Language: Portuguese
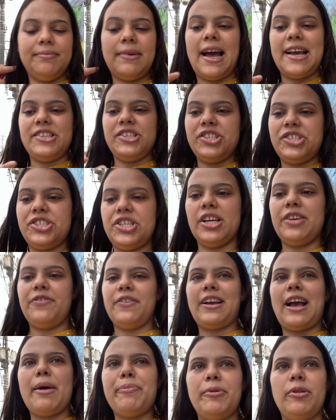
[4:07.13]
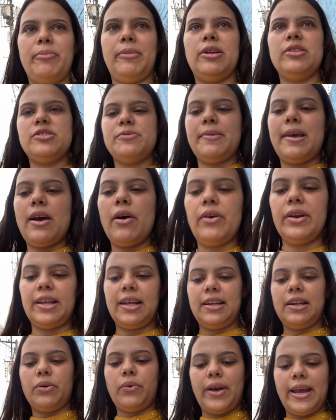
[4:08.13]
A gente tinha que ficar pelo menos meia horinha
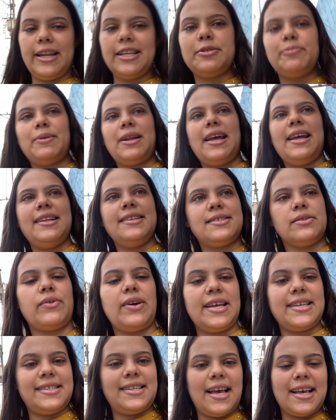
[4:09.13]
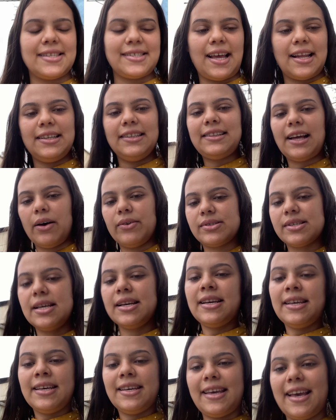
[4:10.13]
ali com eles pra eles conhecer a sala e tal.
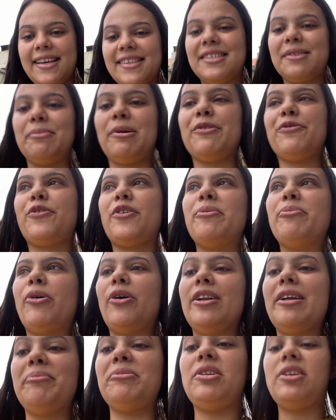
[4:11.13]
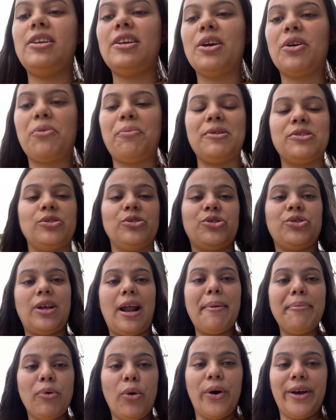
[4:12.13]
E essa mãe foi embora e a menininha começou a
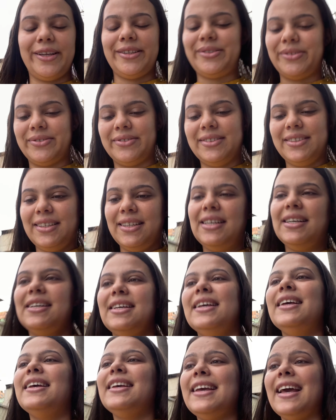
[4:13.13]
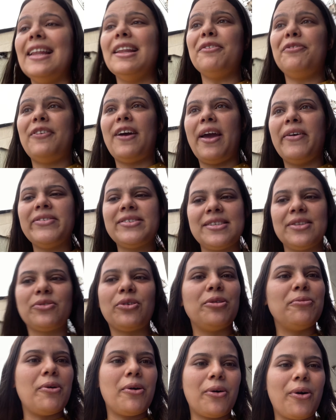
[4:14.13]
chorar muito. E ela veio e sentou
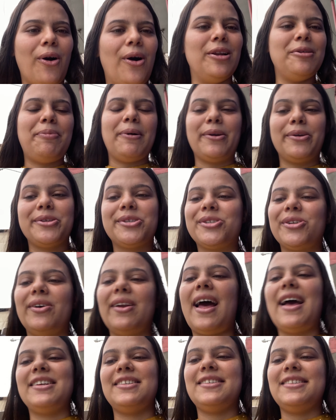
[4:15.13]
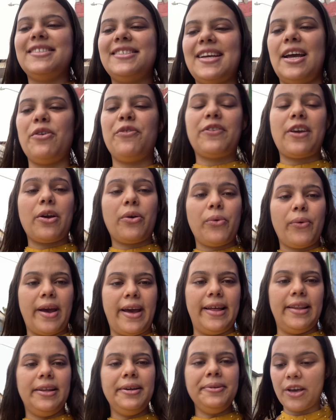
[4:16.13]
no meu colo e parou de chorar, gente. Aí eu fiquei com
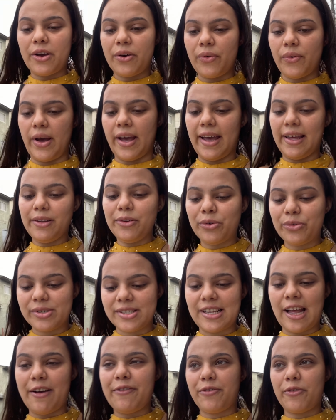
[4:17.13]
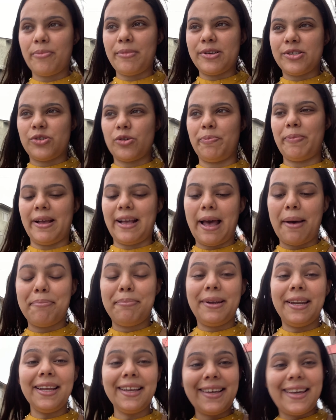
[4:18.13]
ela, com ela e o Gustavo começou a pegar
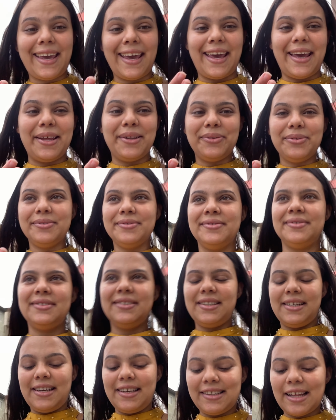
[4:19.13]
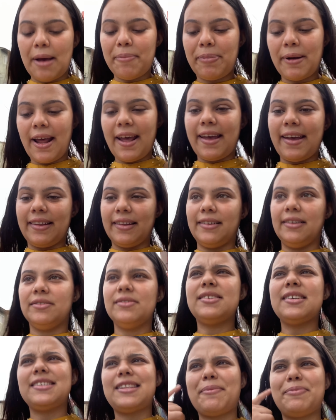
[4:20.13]
brinquedo e dar pra ela. Não
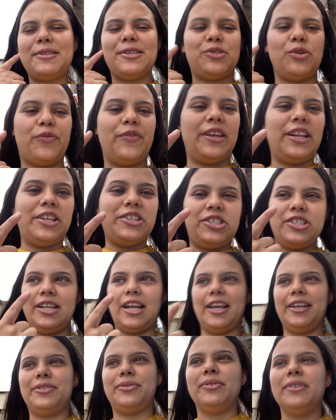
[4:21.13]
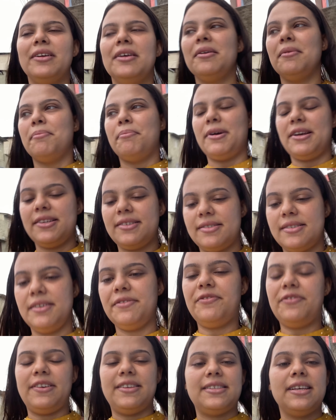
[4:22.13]
sei se dá pra vocês ouvirem direito. Mas,
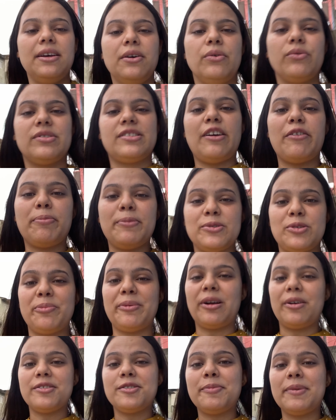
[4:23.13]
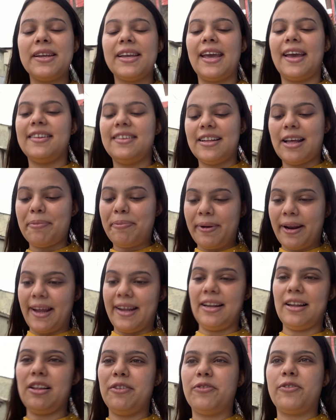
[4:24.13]
enfim, o Gustavo começou a pegar os brinquedos e dar pra
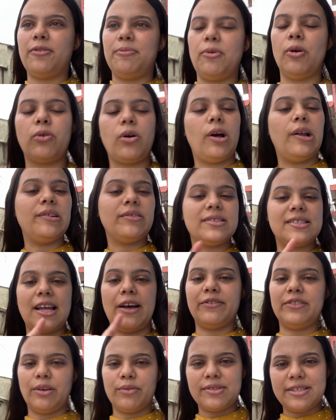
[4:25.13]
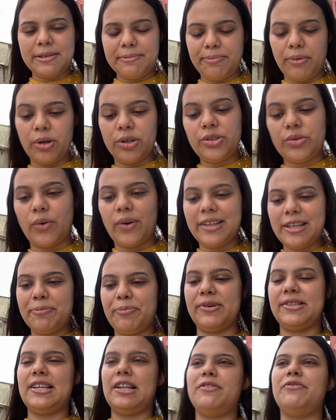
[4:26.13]
ela, ela ficou no meu colo, o Gustavo não se importou, e
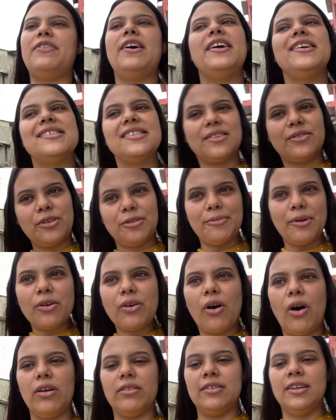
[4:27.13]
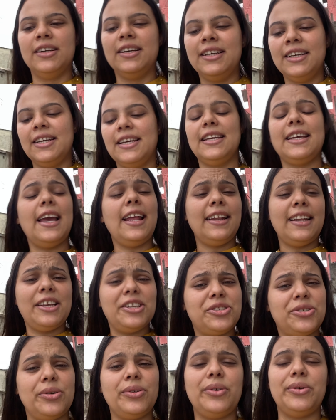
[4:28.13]
depois ele veio e sentou no meu colo. E ele nem
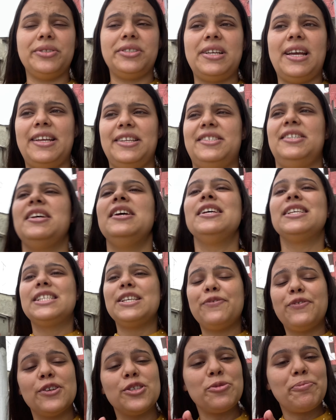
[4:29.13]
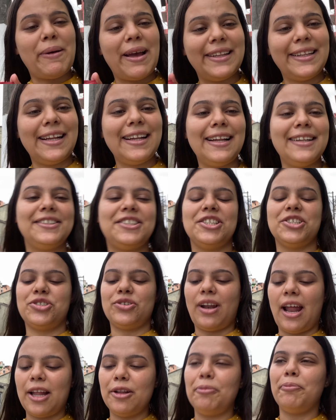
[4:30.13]
chorou, gente. Se fosse o pai dele, ele tinha
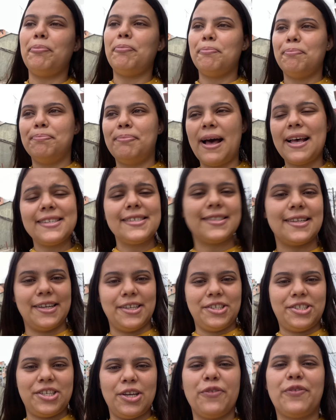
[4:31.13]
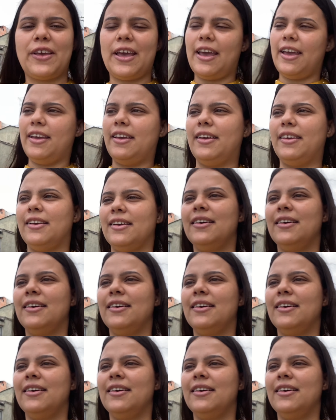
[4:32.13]
chorado bastante. Eu fiquei...